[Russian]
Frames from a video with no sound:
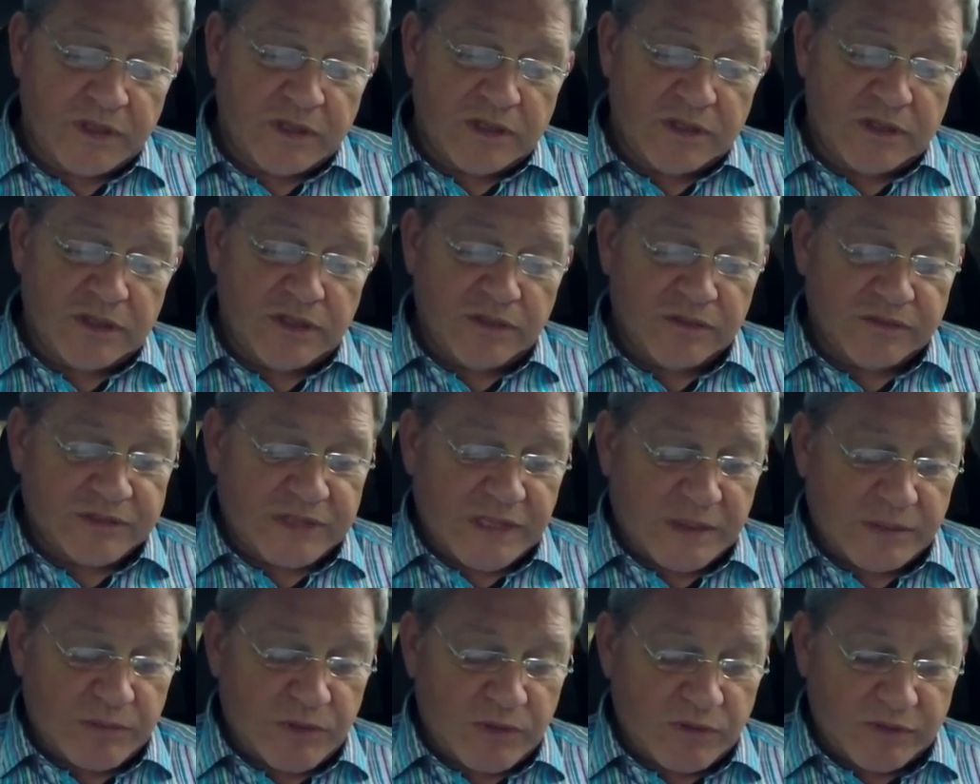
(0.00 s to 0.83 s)
Не в
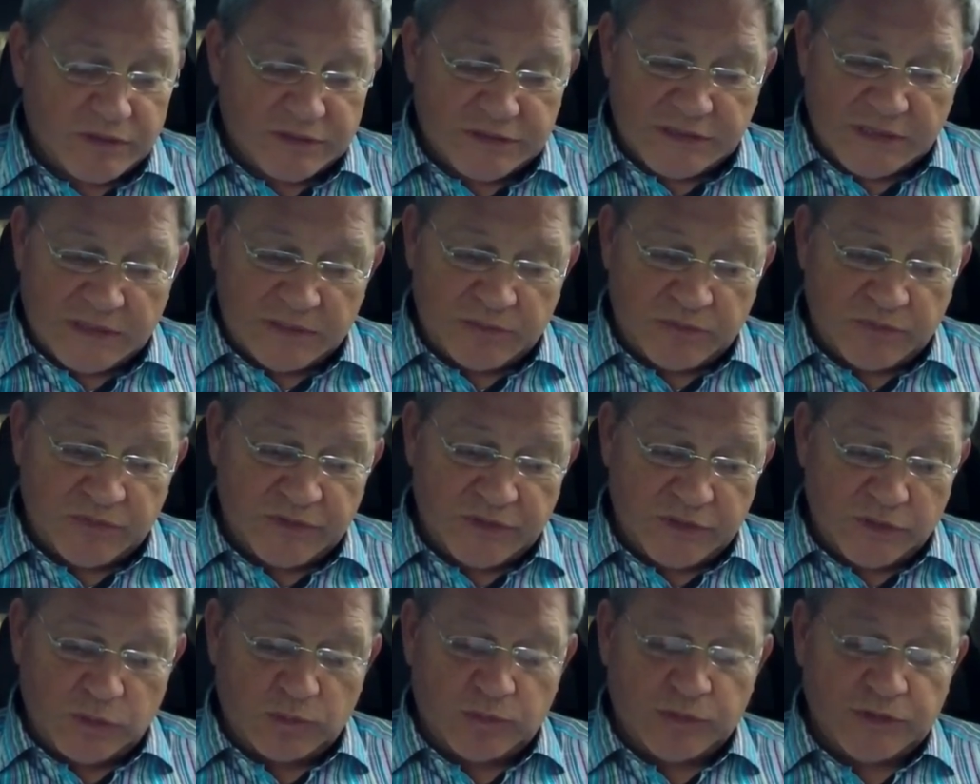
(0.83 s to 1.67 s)
самой
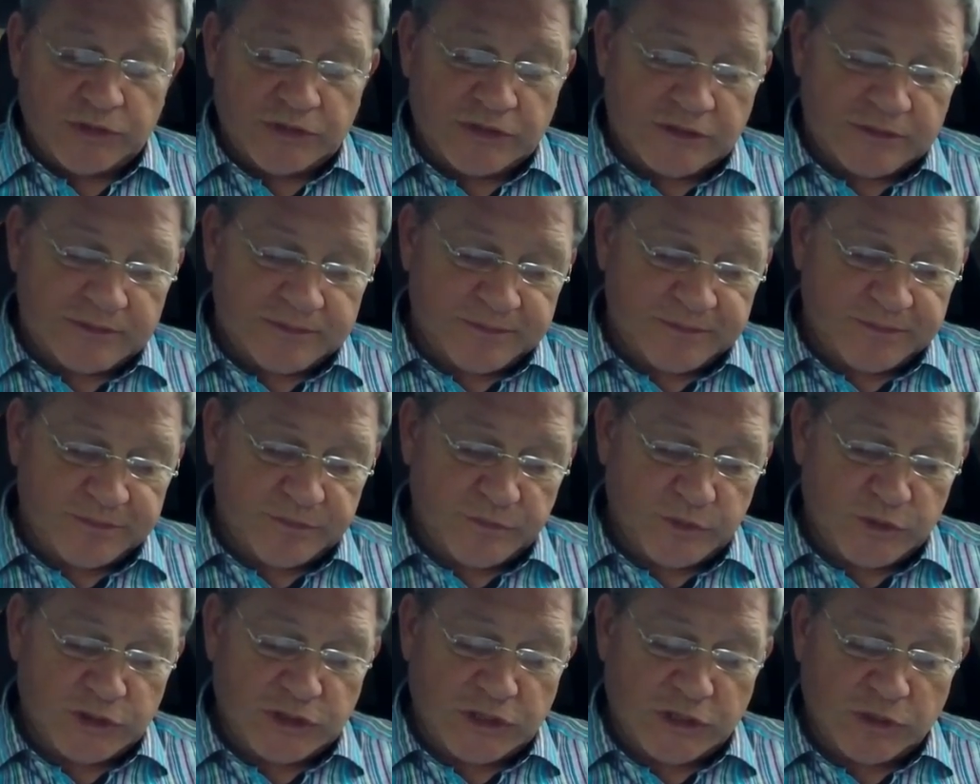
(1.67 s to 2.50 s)
востребованной области,
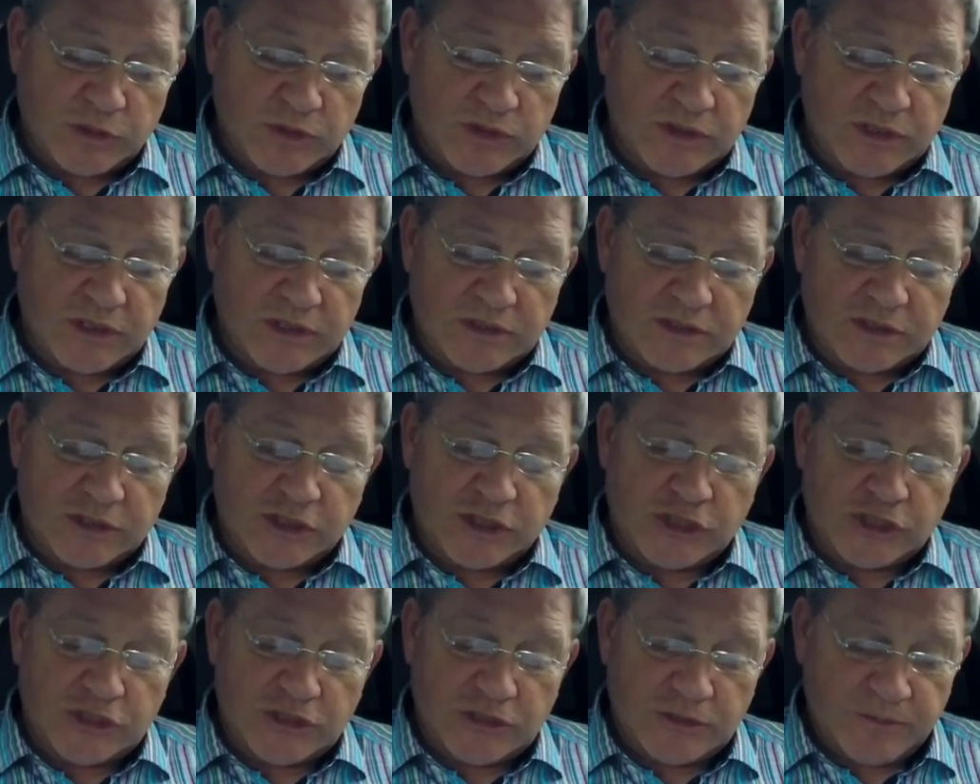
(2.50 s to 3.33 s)
международные
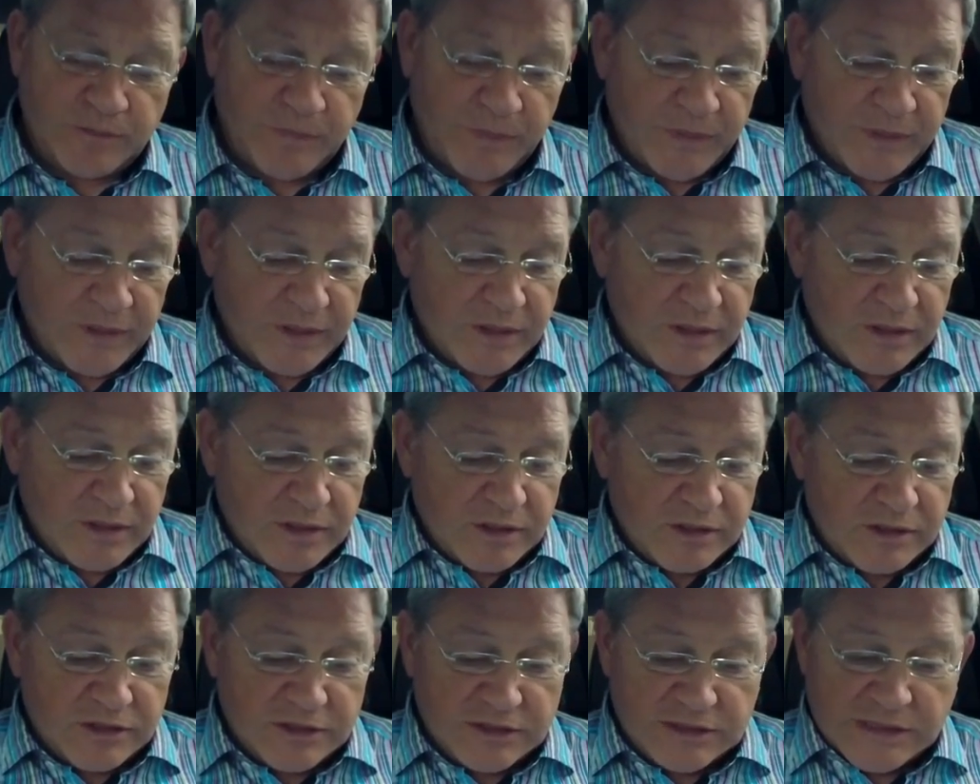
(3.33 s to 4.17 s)
отношения.
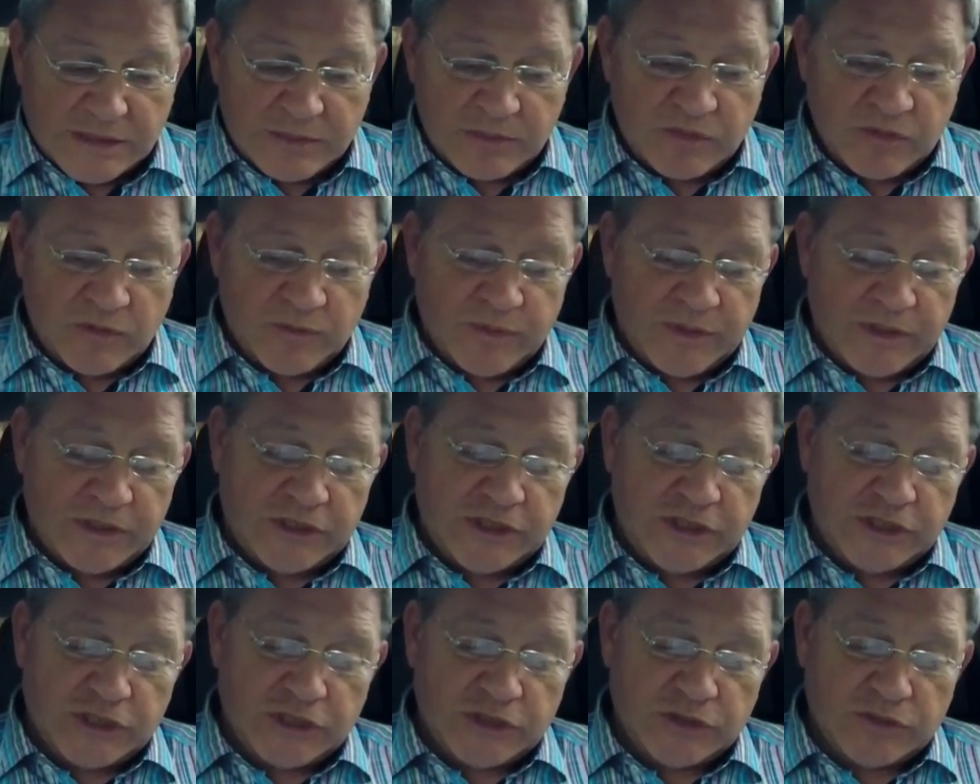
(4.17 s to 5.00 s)
Не самого
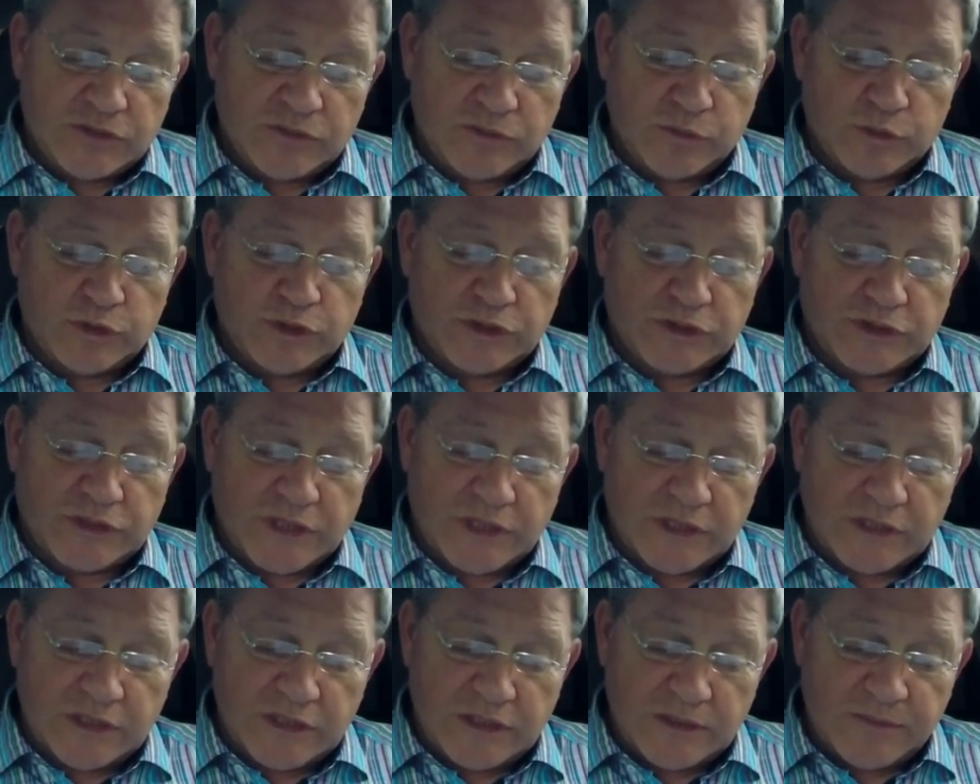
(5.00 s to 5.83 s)
престижного вуза
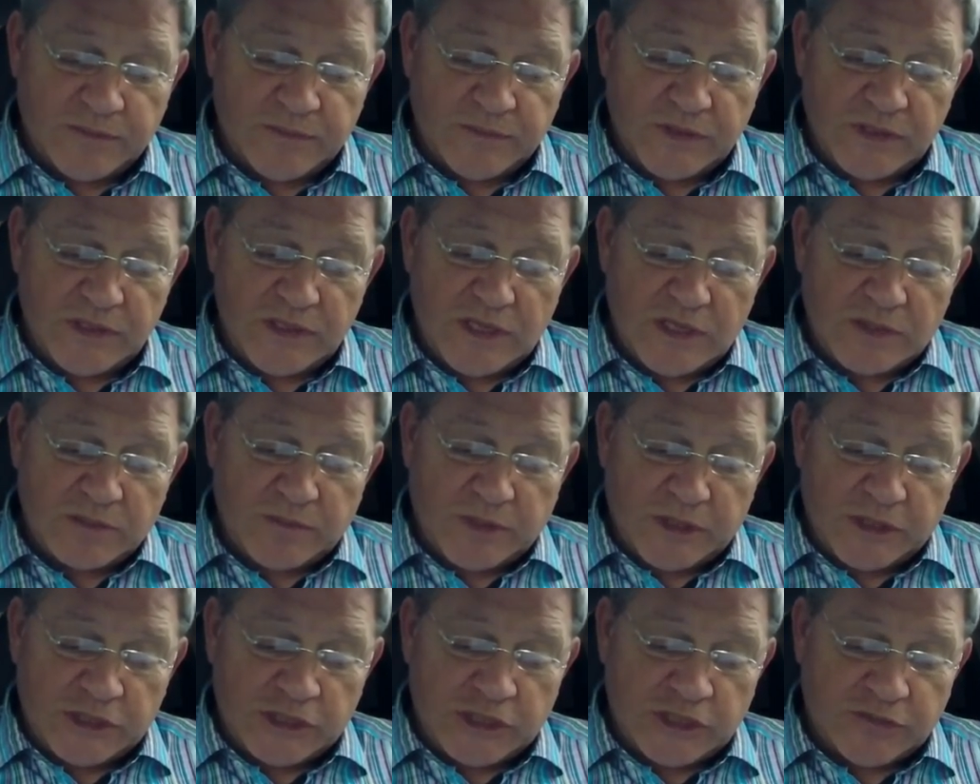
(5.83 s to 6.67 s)
страны и нет
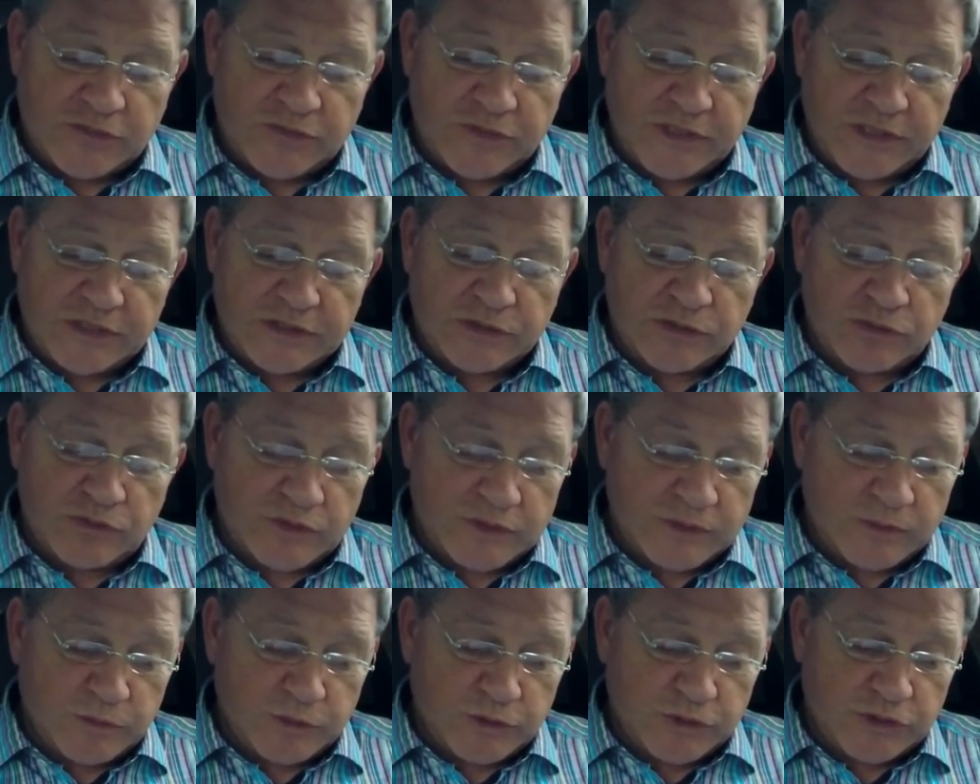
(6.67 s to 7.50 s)
больших финансовых
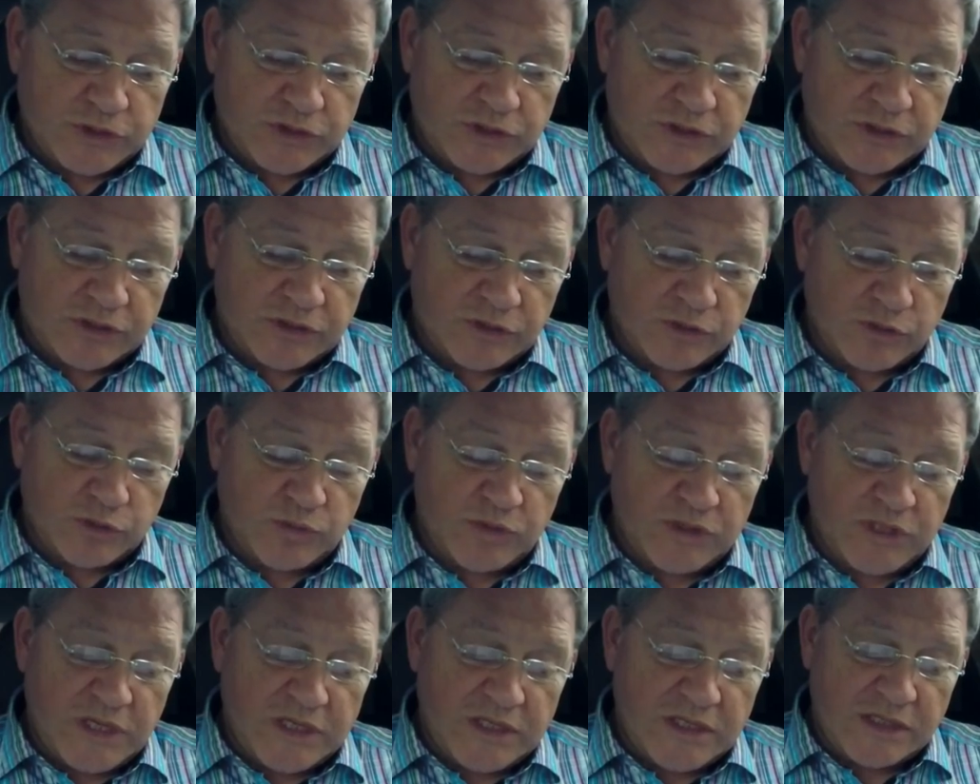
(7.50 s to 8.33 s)
возможностей. Но у
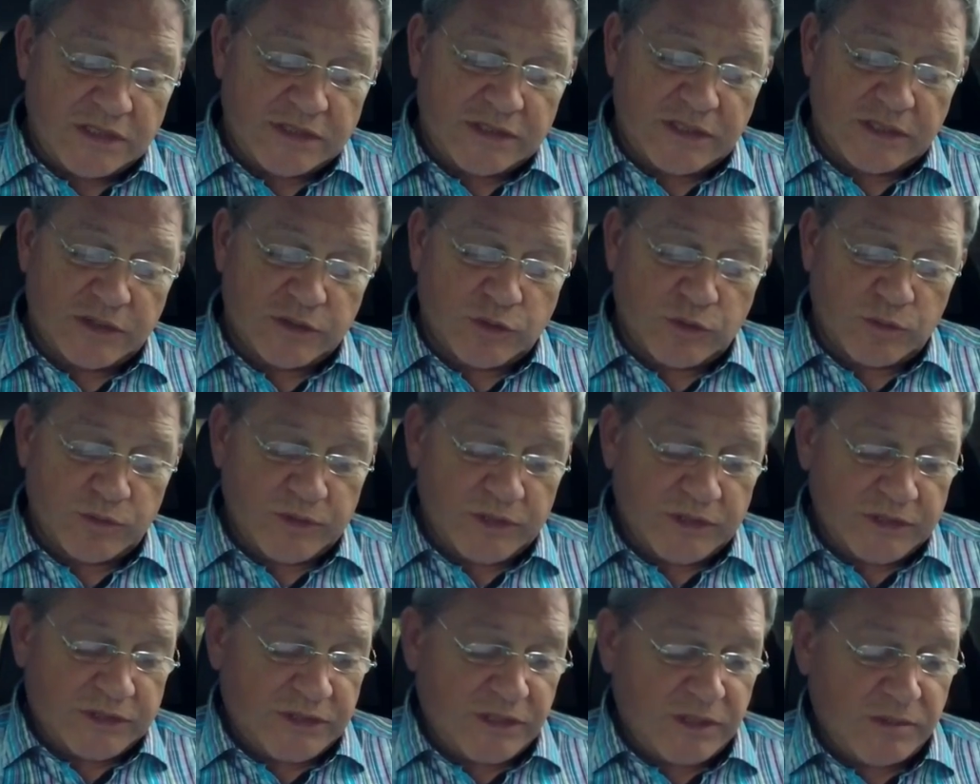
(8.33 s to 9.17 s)
меня есть
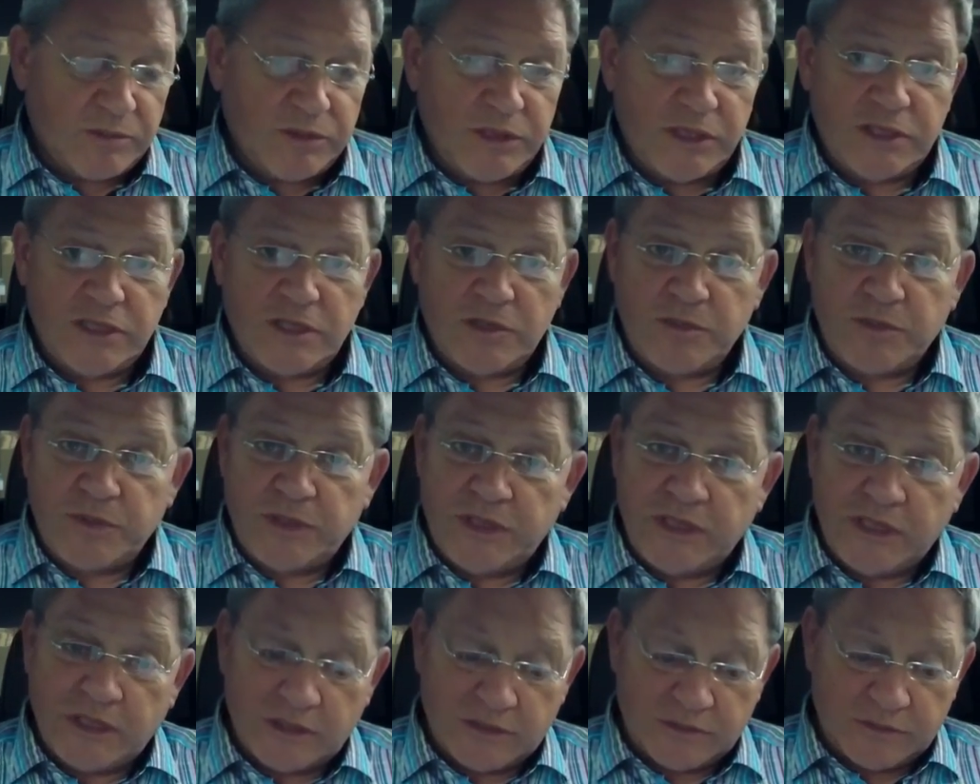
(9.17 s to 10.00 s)
огромное стремление
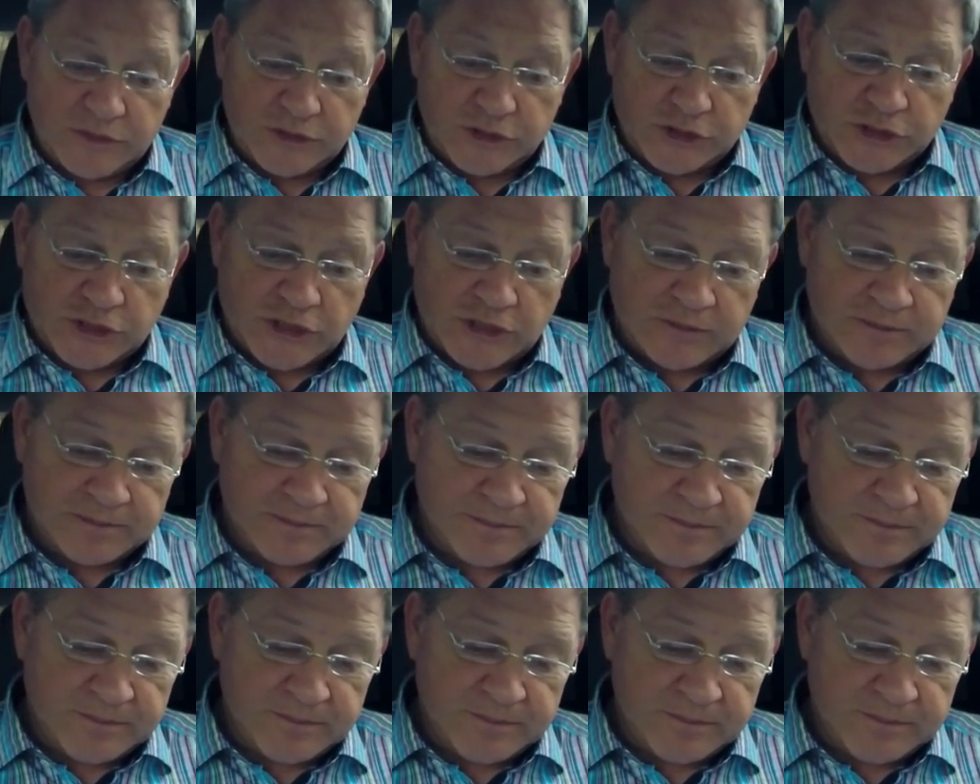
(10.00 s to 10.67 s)
переехать в США.